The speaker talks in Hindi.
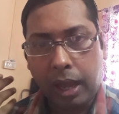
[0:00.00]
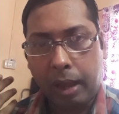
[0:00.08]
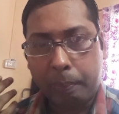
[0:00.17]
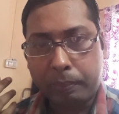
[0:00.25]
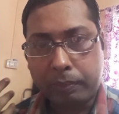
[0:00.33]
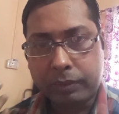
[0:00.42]

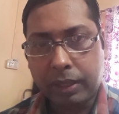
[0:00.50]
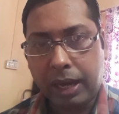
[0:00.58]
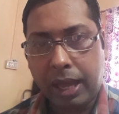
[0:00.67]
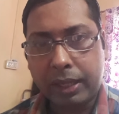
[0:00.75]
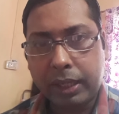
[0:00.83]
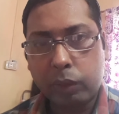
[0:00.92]
आप
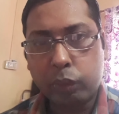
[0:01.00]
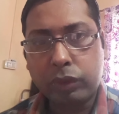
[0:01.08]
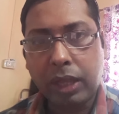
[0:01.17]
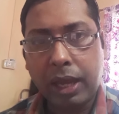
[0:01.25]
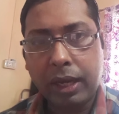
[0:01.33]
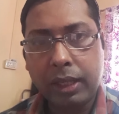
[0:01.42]
सलाह के
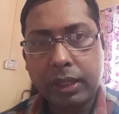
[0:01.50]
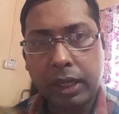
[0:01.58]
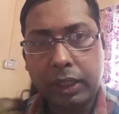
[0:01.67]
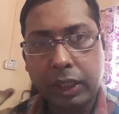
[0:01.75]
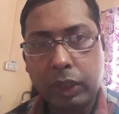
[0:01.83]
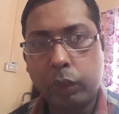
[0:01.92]
अनुसार ही
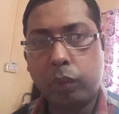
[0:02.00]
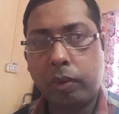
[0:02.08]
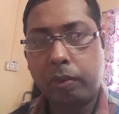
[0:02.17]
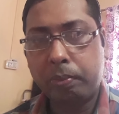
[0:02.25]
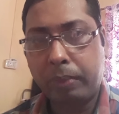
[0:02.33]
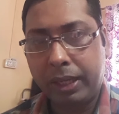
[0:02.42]
कंटिन्यू
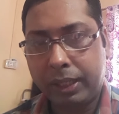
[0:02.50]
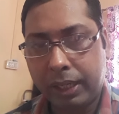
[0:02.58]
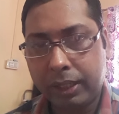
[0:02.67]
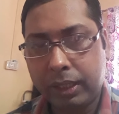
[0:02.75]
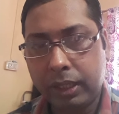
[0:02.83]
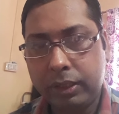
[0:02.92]

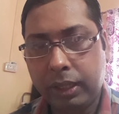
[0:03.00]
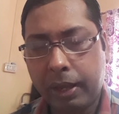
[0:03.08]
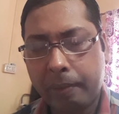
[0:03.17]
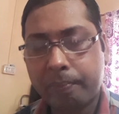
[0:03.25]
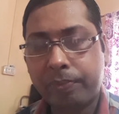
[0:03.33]
मेंटेन कीजिए